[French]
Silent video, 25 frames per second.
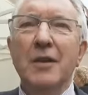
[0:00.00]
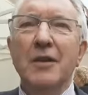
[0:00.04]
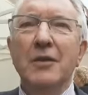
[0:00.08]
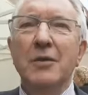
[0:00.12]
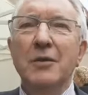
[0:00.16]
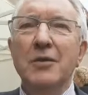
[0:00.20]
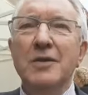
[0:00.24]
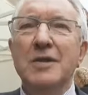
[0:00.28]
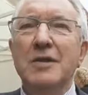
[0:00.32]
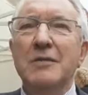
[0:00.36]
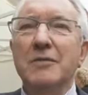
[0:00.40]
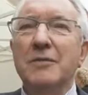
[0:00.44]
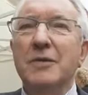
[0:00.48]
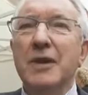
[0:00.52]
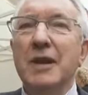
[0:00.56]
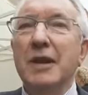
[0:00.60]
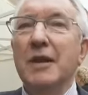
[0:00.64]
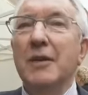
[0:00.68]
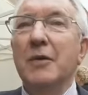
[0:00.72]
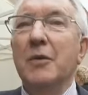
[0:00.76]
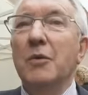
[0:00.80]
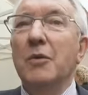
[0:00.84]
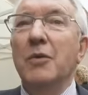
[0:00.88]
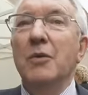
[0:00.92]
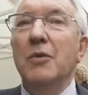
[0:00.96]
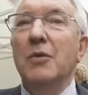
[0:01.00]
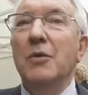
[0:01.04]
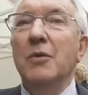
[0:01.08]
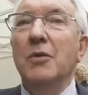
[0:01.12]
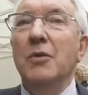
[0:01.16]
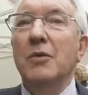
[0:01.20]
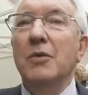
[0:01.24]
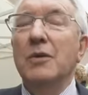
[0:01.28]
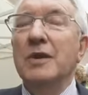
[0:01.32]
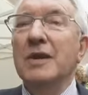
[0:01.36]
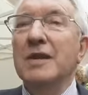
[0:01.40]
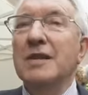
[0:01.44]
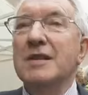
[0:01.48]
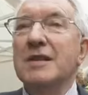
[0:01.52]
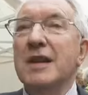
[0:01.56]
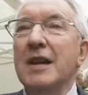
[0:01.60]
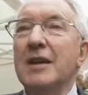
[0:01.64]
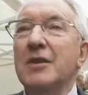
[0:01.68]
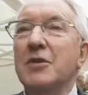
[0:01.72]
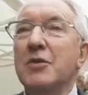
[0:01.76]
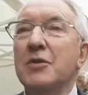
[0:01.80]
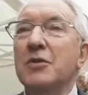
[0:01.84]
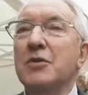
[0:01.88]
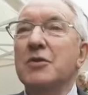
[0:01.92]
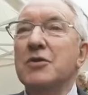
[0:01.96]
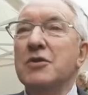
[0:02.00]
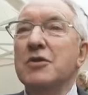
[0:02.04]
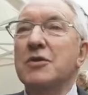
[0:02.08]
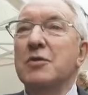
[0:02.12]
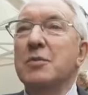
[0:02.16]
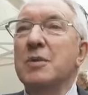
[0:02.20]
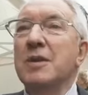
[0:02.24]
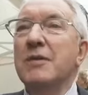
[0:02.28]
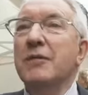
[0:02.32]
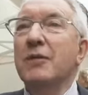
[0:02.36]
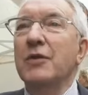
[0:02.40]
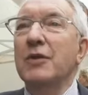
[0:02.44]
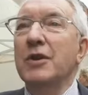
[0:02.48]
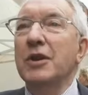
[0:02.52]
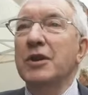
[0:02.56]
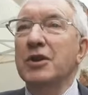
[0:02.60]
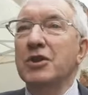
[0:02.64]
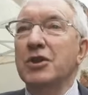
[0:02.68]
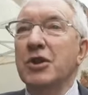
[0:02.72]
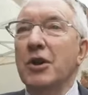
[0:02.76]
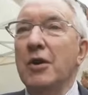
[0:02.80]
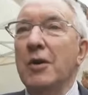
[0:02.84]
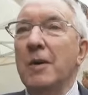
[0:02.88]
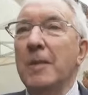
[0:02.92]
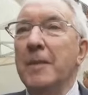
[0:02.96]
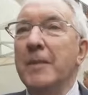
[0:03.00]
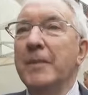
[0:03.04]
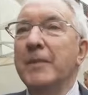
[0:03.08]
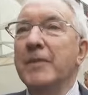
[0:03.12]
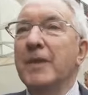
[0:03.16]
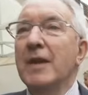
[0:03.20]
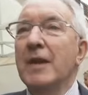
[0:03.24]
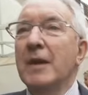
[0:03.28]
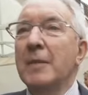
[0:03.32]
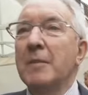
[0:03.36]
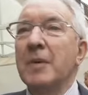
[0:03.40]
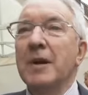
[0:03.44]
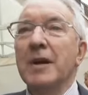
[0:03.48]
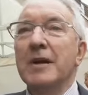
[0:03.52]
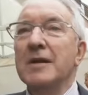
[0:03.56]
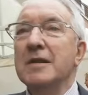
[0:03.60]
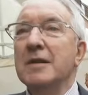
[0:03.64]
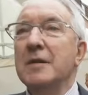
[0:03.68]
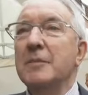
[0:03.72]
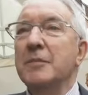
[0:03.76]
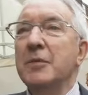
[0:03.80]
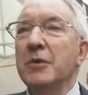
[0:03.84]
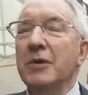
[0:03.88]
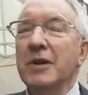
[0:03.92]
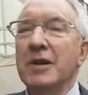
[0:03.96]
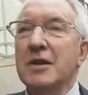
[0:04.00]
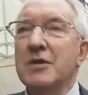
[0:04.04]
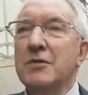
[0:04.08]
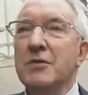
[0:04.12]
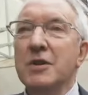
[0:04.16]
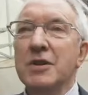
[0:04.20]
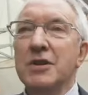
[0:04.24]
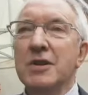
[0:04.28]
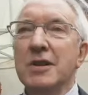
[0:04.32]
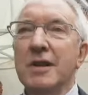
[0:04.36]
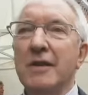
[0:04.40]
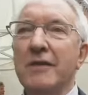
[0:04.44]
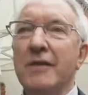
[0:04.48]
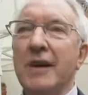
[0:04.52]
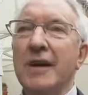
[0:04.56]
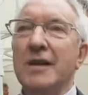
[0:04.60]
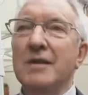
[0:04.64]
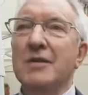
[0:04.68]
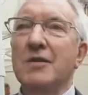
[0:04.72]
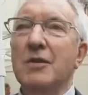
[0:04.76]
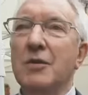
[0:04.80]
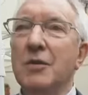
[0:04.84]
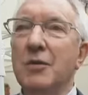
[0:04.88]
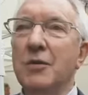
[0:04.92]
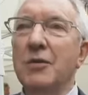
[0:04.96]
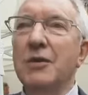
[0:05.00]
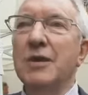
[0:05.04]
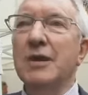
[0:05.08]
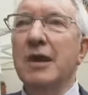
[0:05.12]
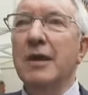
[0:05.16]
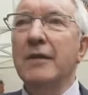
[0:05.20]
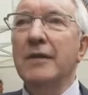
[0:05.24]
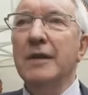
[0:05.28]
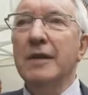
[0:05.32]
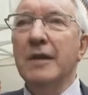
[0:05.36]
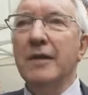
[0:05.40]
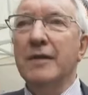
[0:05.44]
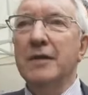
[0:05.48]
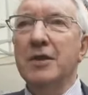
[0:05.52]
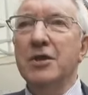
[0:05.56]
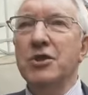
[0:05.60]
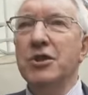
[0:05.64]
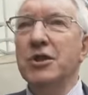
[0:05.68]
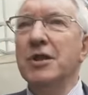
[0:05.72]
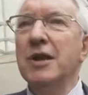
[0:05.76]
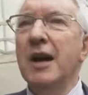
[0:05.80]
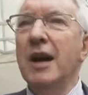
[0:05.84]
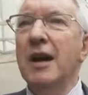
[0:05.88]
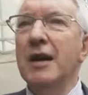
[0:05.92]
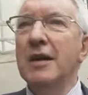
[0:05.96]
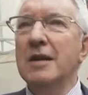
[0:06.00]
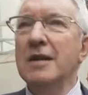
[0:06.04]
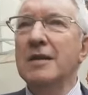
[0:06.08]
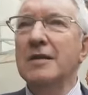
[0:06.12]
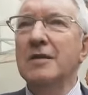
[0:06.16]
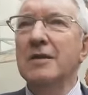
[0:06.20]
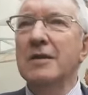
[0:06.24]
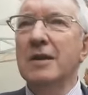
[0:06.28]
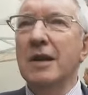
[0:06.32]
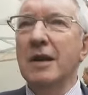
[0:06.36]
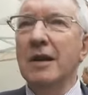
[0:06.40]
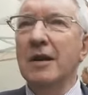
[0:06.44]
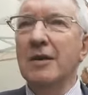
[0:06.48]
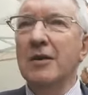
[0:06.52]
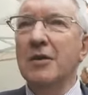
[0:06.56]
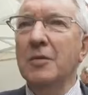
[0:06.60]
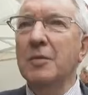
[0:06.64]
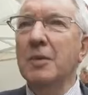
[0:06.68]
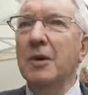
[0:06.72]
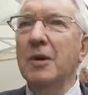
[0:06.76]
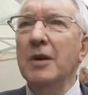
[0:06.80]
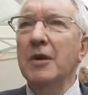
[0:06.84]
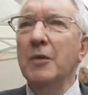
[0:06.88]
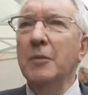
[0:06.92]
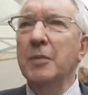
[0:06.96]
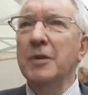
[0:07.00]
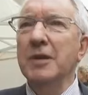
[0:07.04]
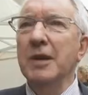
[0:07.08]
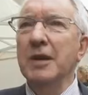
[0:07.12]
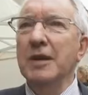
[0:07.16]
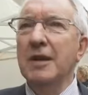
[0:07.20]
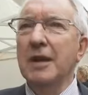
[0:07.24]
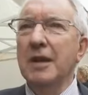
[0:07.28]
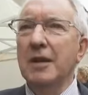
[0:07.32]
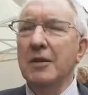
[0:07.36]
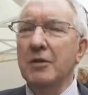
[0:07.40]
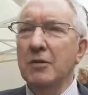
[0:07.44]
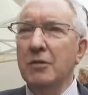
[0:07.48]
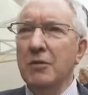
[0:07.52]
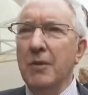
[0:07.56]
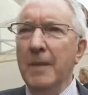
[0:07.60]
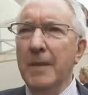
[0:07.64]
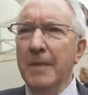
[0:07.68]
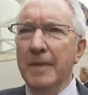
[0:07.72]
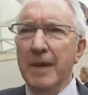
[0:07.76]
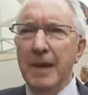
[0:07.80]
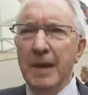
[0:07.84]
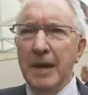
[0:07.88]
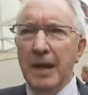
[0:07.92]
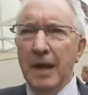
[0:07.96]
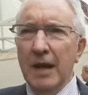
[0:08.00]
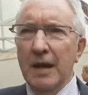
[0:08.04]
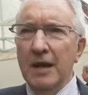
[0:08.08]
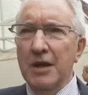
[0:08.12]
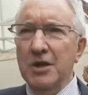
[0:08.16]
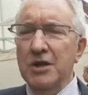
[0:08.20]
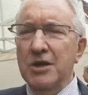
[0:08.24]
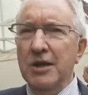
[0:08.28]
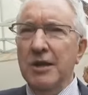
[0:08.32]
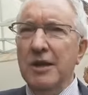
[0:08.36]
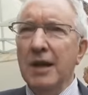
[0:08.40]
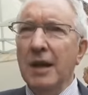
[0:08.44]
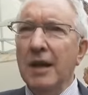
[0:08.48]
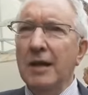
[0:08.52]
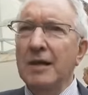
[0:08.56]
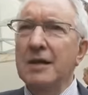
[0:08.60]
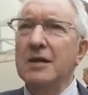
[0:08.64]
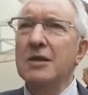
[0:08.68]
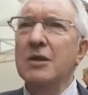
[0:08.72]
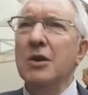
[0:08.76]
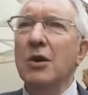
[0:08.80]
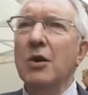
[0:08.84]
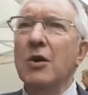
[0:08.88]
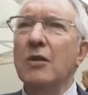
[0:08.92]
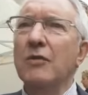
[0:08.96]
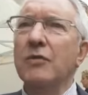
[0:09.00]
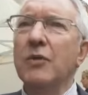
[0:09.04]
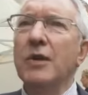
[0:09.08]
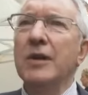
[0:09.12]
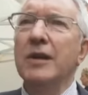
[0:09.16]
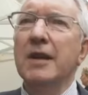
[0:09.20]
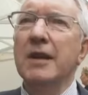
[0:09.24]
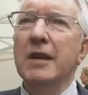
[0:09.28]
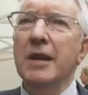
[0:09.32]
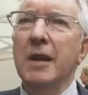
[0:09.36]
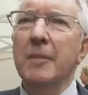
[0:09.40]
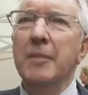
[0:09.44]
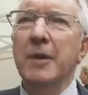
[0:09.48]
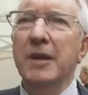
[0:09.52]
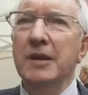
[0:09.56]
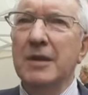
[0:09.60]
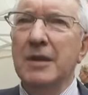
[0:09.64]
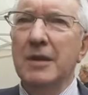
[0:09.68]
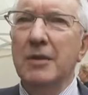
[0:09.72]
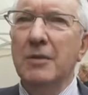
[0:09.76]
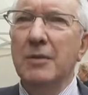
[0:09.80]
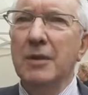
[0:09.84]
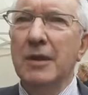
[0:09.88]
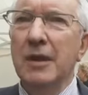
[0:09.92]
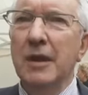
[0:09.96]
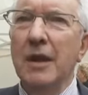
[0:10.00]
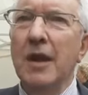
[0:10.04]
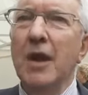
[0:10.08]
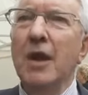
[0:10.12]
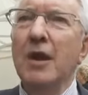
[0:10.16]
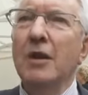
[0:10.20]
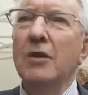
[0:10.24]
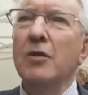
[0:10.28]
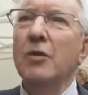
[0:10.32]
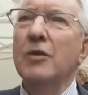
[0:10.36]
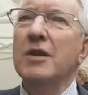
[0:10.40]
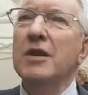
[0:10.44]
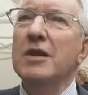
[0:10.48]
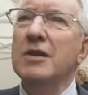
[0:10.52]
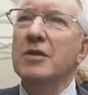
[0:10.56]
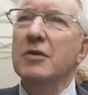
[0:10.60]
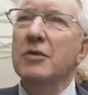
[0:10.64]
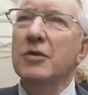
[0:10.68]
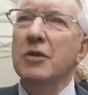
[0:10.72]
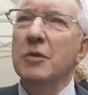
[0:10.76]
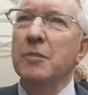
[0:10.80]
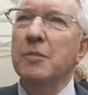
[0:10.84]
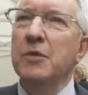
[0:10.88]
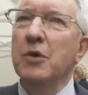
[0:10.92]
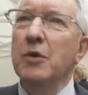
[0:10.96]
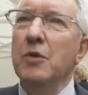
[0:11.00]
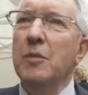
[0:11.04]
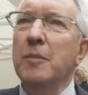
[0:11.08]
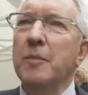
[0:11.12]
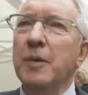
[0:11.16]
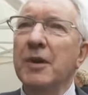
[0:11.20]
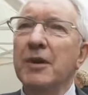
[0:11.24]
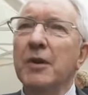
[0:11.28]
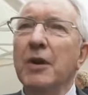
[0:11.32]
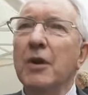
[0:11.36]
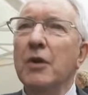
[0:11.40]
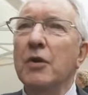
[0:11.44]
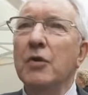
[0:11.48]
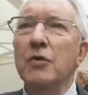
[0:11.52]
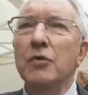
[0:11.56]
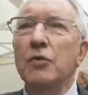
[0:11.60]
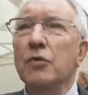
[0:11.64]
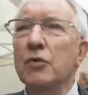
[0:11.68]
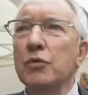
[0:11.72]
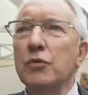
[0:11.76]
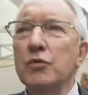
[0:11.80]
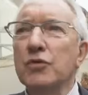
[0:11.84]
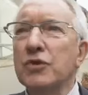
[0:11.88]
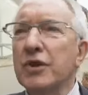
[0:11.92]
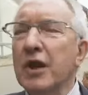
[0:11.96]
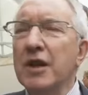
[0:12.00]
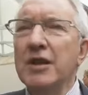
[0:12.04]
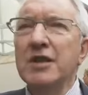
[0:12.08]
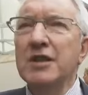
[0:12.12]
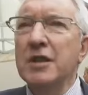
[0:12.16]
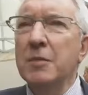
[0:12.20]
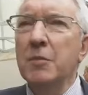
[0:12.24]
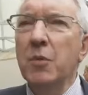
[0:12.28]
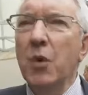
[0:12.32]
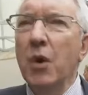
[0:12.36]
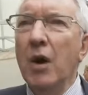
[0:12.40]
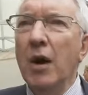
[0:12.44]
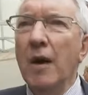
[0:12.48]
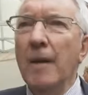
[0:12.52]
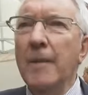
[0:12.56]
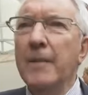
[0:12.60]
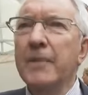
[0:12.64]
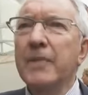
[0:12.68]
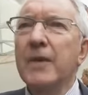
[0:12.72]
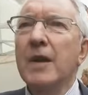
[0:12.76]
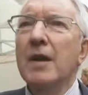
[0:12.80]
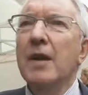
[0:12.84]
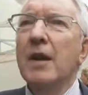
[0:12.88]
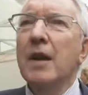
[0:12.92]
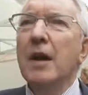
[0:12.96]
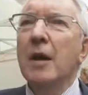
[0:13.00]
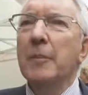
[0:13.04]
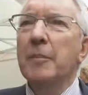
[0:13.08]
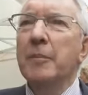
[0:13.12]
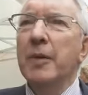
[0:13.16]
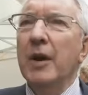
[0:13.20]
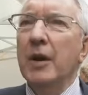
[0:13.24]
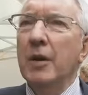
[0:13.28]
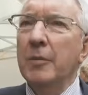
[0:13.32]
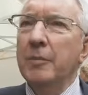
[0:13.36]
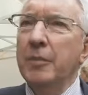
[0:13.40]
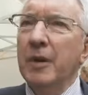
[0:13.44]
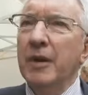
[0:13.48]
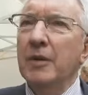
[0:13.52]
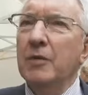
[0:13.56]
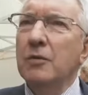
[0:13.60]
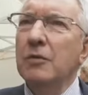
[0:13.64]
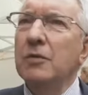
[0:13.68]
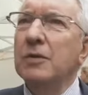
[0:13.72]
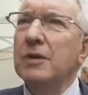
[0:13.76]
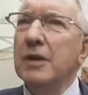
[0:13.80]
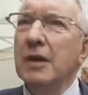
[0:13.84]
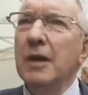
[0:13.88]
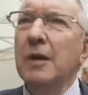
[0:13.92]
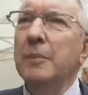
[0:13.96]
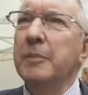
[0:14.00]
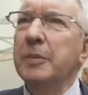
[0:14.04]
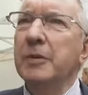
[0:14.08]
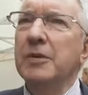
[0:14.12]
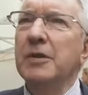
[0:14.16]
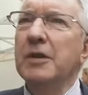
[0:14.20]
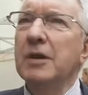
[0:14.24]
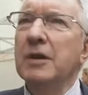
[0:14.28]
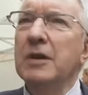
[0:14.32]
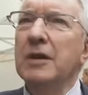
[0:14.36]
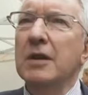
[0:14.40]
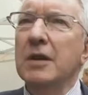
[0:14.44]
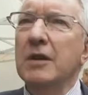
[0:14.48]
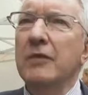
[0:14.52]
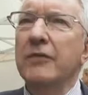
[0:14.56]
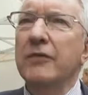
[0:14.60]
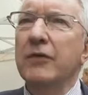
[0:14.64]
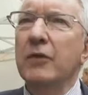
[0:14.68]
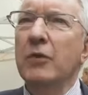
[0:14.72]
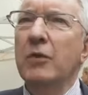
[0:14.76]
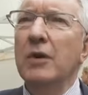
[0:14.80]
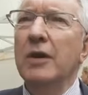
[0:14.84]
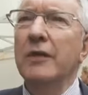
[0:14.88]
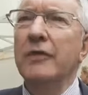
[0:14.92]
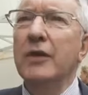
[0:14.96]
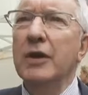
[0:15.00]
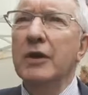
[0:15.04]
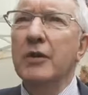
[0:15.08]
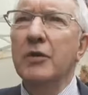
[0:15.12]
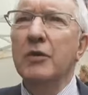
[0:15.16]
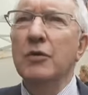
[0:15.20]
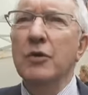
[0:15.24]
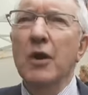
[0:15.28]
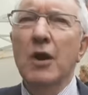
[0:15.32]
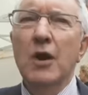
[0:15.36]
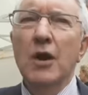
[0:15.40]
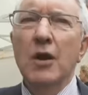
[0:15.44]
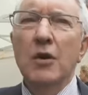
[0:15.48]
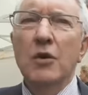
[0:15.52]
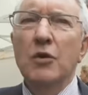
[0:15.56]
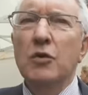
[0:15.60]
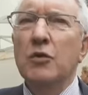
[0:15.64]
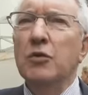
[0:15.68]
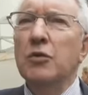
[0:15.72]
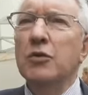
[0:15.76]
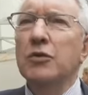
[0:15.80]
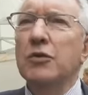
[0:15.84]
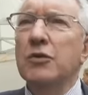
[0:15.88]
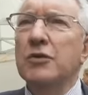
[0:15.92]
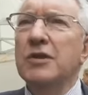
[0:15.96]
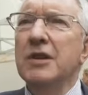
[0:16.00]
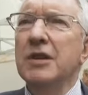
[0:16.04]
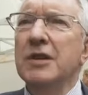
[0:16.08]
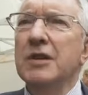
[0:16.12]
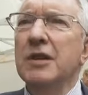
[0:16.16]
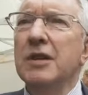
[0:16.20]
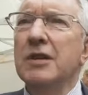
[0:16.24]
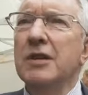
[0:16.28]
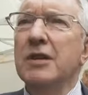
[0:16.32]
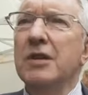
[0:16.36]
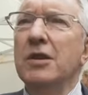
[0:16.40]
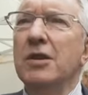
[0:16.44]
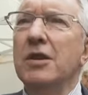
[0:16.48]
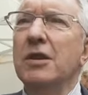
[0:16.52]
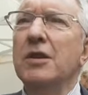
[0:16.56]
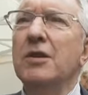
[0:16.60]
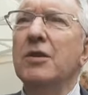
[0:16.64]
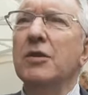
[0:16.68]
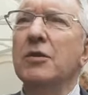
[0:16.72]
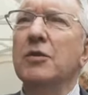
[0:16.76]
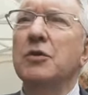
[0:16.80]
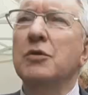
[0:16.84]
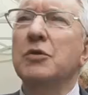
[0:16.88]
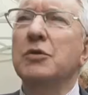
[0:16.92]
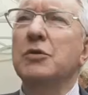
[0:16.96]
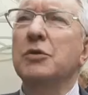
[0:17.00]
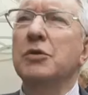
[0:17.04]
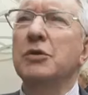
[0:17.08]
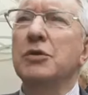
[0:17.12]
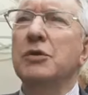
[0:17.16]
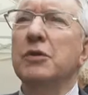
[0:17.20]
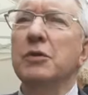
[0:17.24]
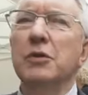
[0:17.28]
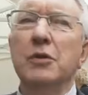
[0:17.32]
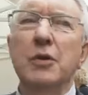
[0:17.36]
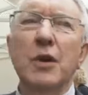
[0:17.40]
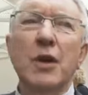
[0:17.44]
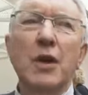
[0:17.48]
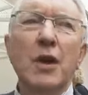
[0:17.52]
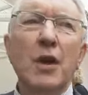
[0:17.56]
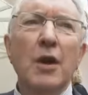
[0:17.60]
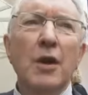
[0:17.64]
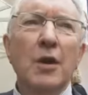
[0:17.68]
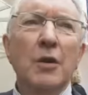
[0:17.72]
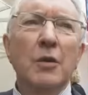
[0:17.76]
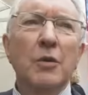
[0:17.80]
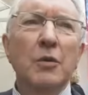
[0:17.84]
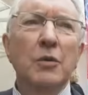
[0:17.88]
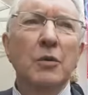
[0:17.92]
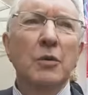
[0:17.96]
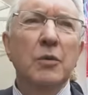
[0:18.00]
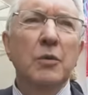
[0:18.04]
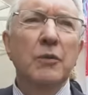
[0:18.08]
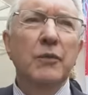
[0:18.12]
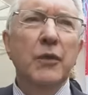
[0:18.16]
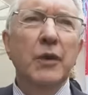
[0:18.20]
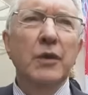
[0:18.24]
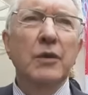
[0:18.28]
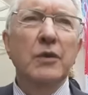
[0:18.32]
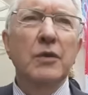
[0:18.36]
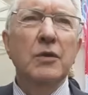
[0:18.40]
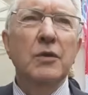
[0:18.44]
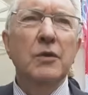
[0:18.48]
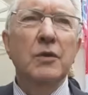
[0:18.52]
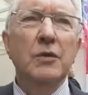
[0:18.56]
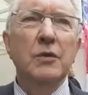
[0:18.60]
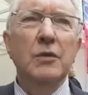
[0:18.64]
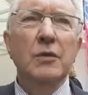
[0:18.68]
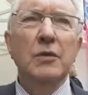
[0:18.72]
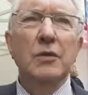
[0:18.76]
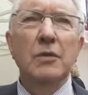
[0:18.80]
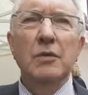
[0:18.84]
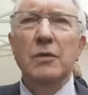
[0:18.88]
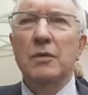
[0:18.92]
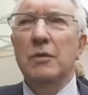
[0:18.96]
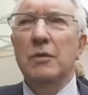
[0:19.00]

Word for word: Donc, si vous voulez, on, essaye de suivre les gens. Par exemple, le réseau HCA eux, ils travaillent avec des générations directement à l'hôpital cardio et les généralistes leur envoient des cas particuliers. Donc ils s'occupent d'eux pendant 5-6 euh, mois par un parcours thérapeutique qu'ils font avec euh, cours de diététique, cours de, euh, de